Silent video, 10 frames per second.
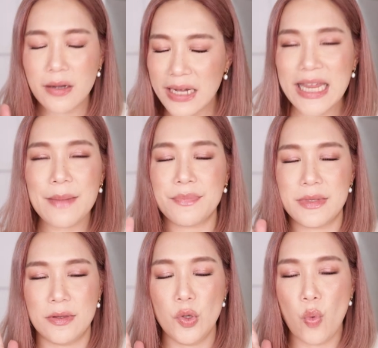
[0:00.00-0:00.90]
รีบ
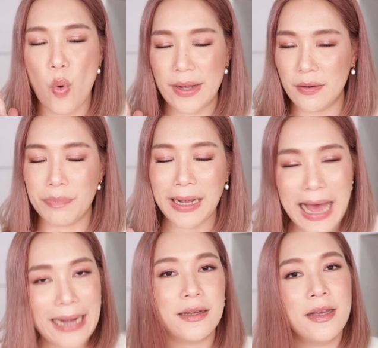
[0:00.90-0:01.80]
ด่วนผ
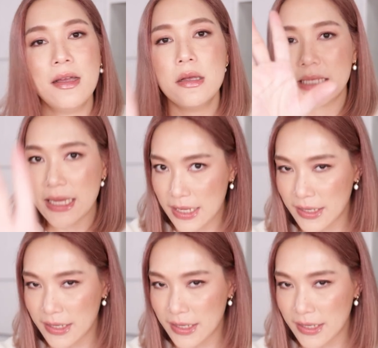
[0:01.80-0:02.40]
ลัดใจ